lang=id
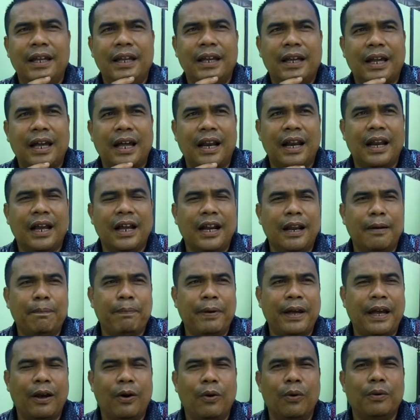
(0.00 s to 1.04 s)
Karena
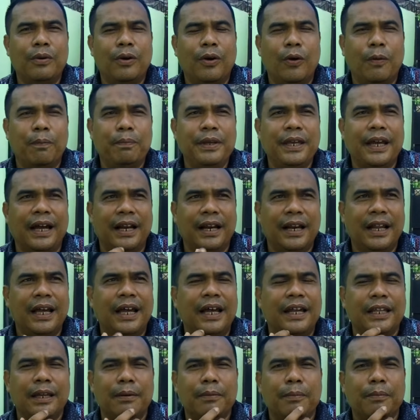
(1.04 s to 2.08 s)
kenapa? Hobi Anda
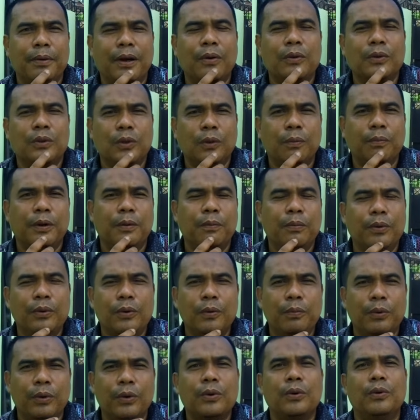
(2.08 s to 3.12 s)
hanya memang untuk berburu
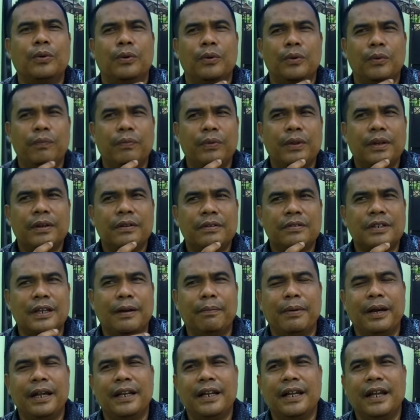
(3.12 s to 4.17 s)
burung.
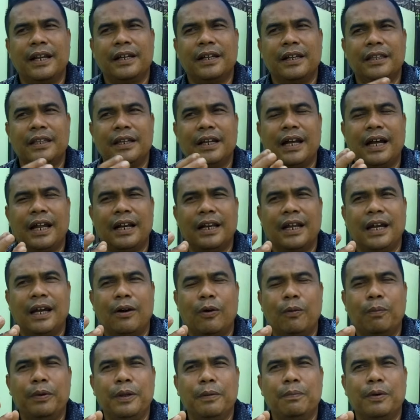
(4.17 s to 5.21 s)
Sama dengan ketika Anda
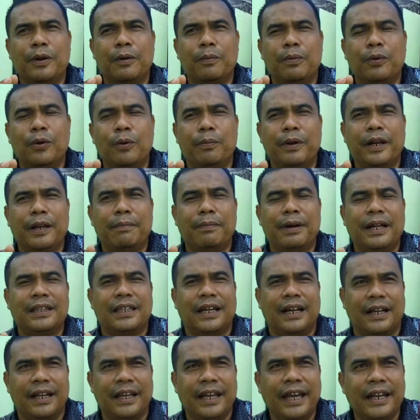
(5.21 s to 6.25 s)
hobi berburu menembak
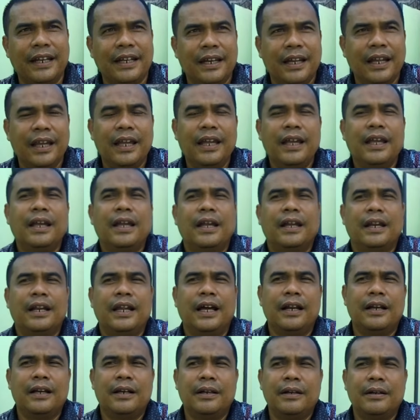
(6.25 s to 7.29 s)
target
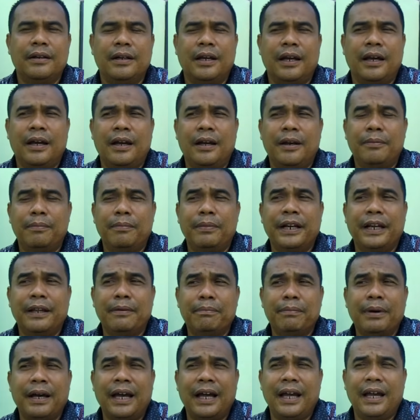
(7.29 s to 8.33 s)
dan uh,
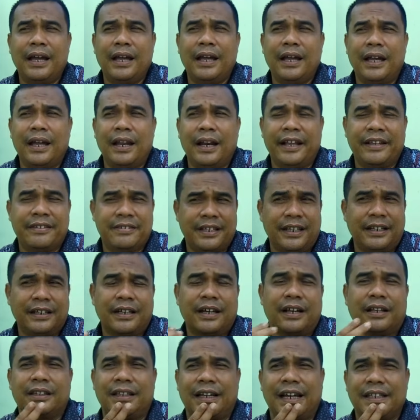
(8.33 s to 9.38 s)
menembak uh, eh, lesen
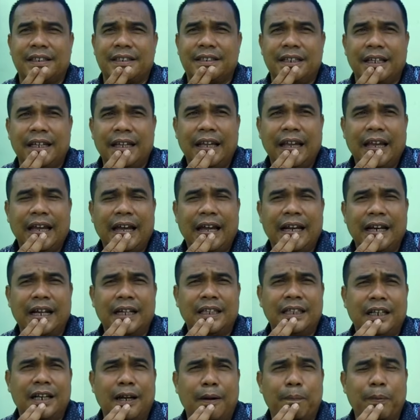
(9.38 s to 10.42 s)
kertas. Anda
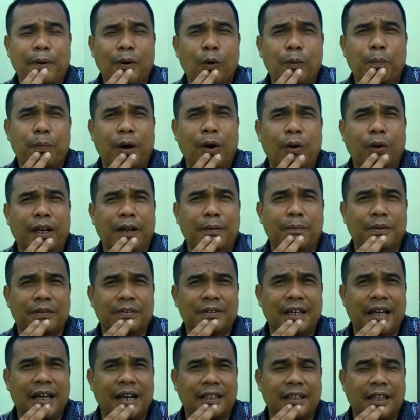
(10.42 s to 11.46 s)
tidak perlu power yang
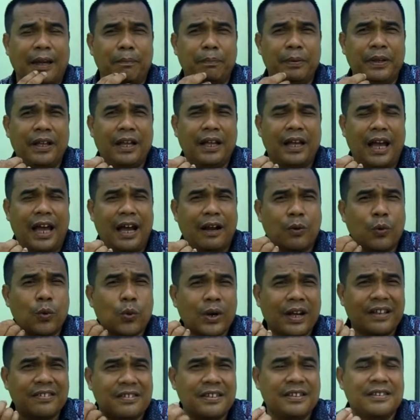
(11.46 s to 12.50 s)
besar, tapi
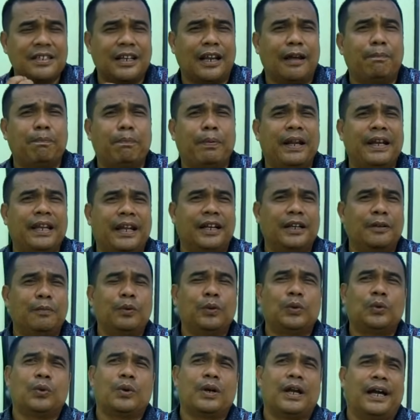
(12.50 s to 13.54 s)
akurasi senapan yang
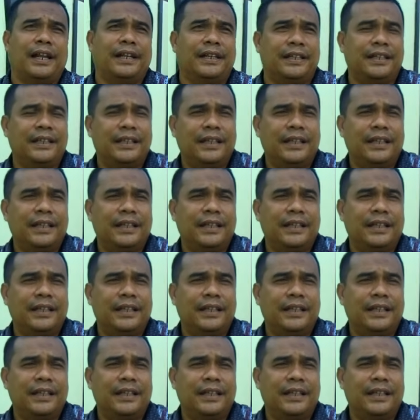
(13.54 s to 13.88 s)
dibutuhkan.